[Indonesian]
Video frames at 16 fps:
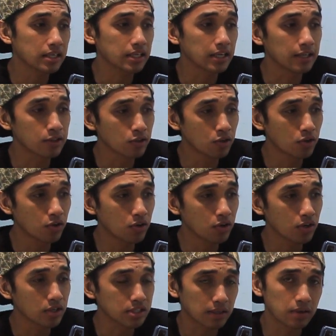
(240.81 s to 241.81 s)

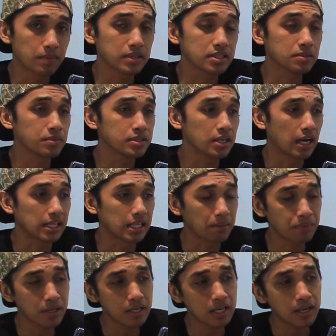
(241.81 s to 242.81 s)
itu insya Allah masih bisa
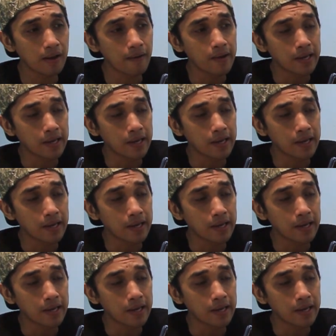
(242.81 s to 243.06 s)
tapi